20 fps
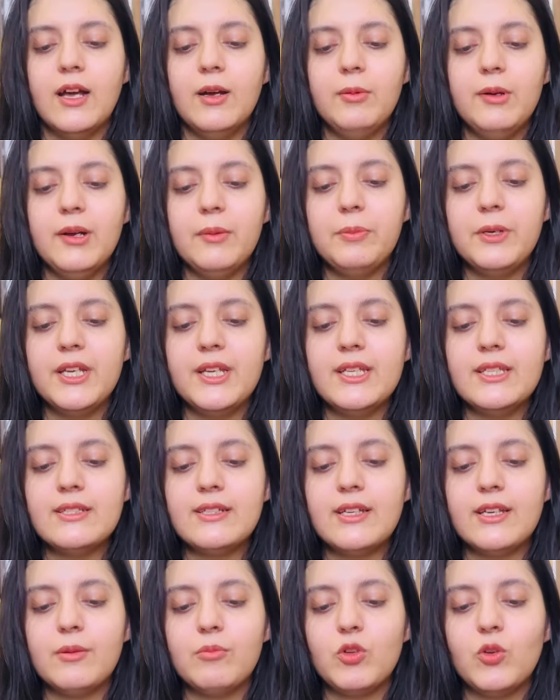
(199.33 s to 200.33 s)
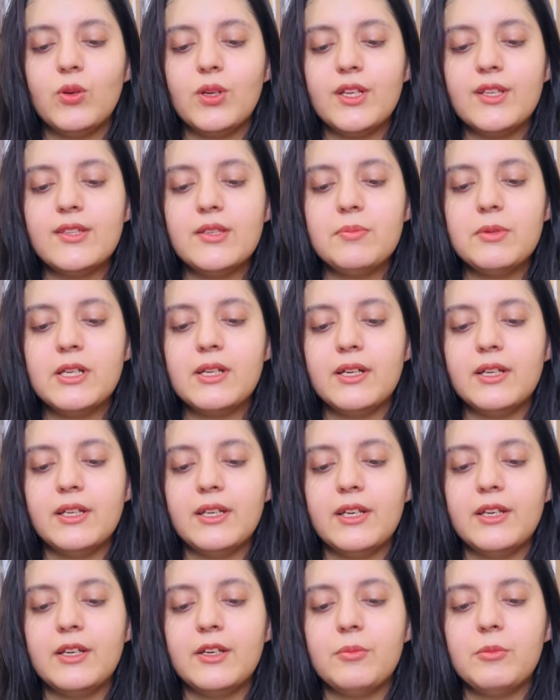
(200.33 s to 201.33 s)
अब आपने इस क्रीम को किसी भी
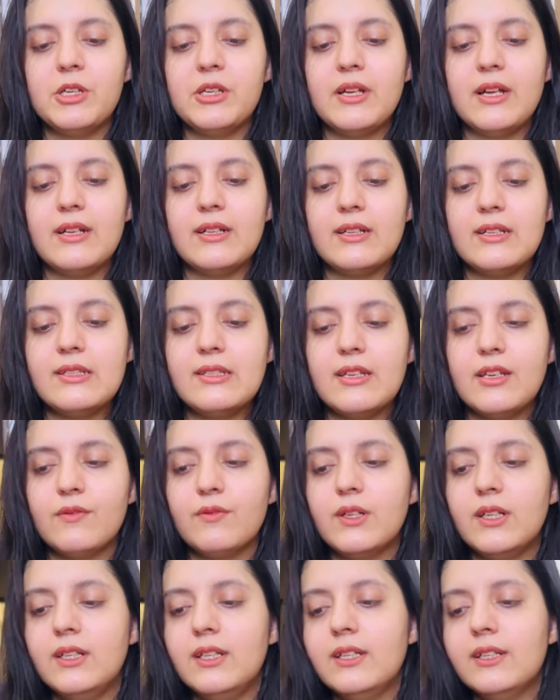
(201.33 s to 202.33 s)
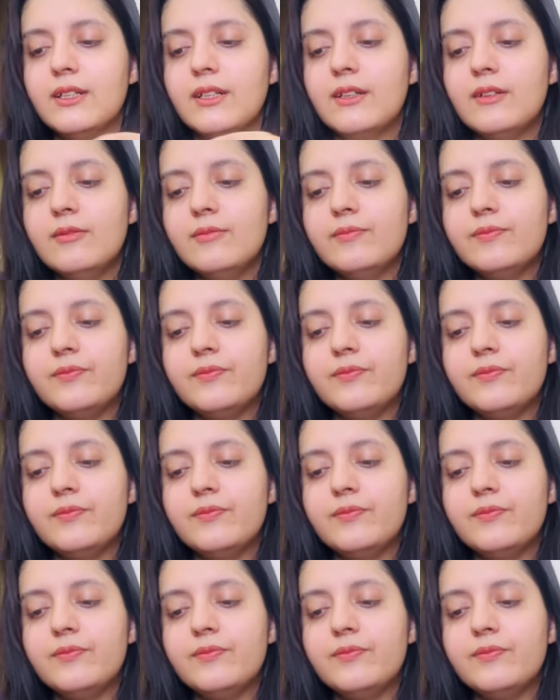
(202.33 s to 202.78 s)
कंटेनर में डाल के सेव कर लेना है